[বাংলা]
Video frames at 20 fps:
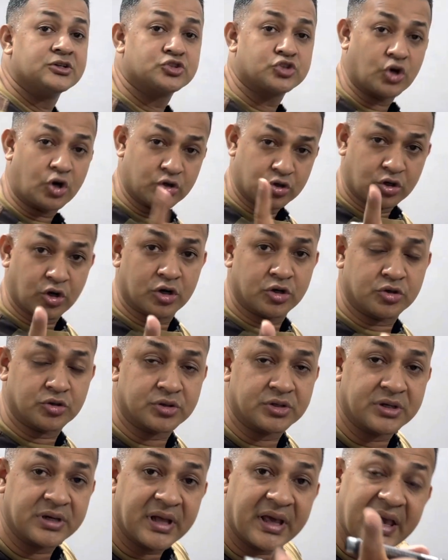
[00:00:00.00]
সংকরণ
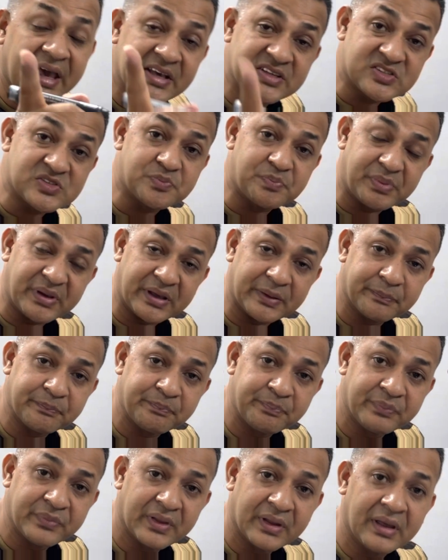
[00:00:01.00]
sp
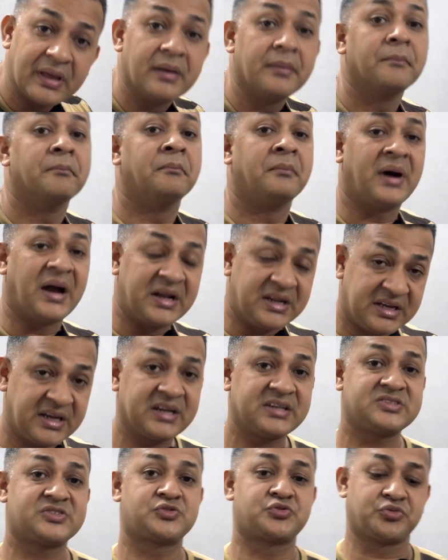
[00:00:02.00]
মাই
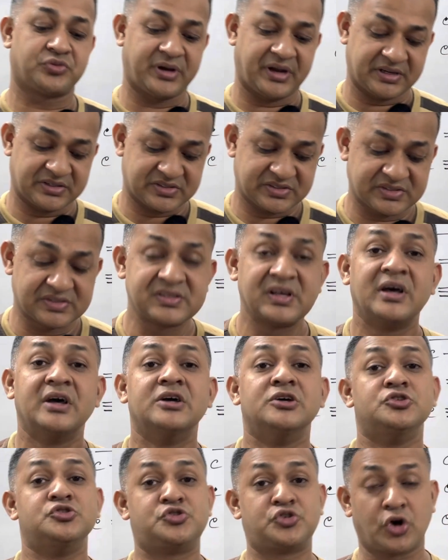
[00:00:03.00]
ডিয়ার স্টুডেন্টস
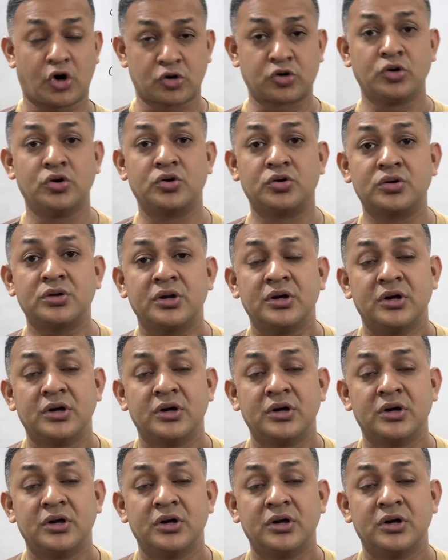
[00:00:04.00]
যখন